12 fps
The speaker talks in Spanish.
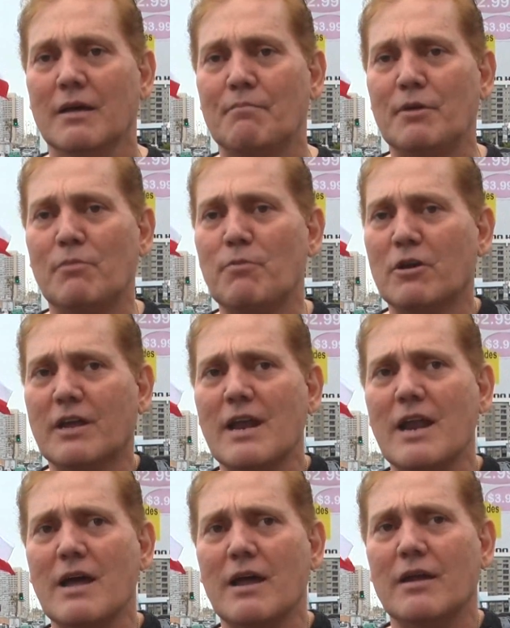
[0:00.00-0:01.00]
Pero ¿por
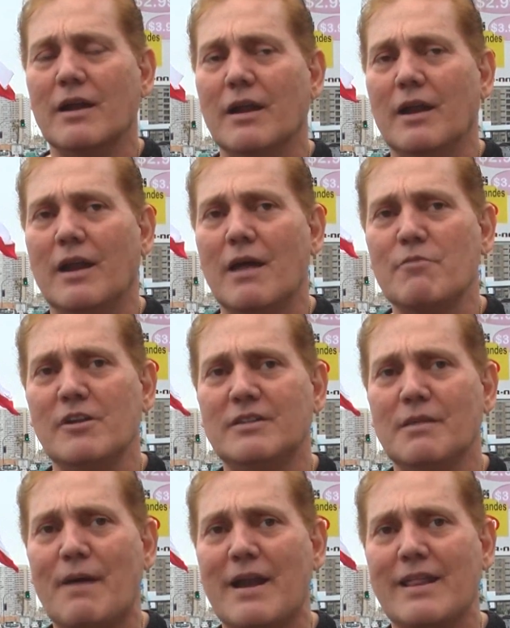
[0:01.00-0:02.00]
qué la,
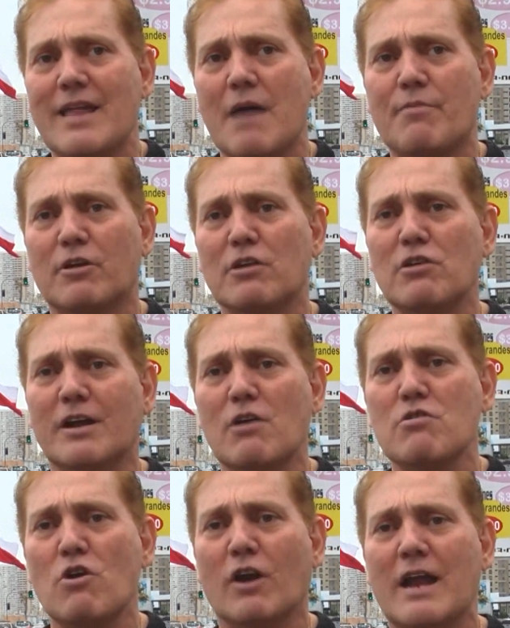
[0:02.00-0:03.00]
municipalidad, por qué no
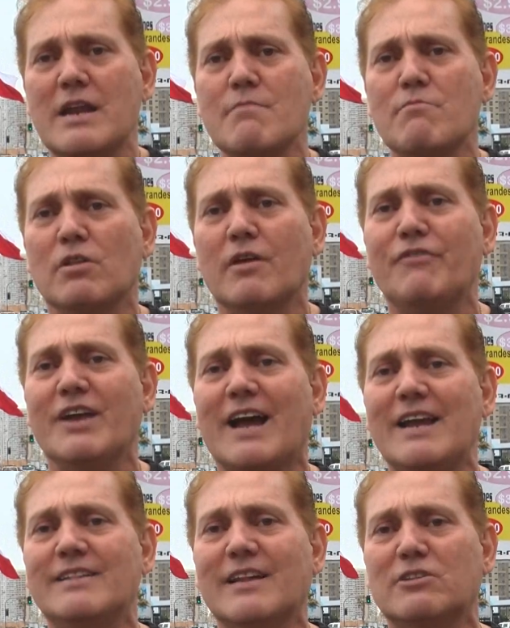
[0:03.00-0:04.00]
crea un organismo de
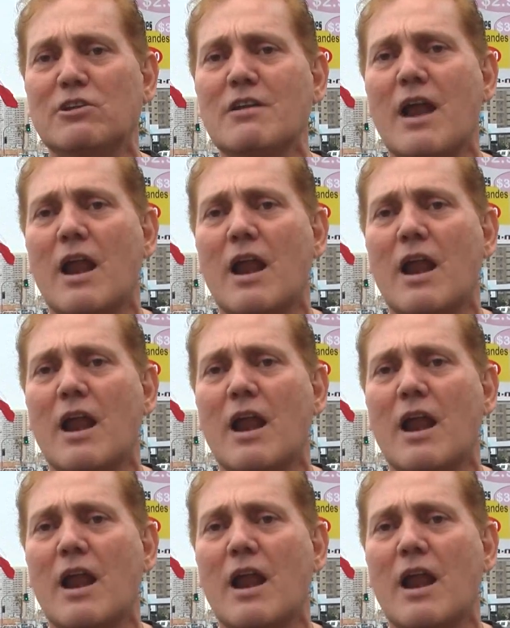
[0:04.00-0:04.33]
fiscalización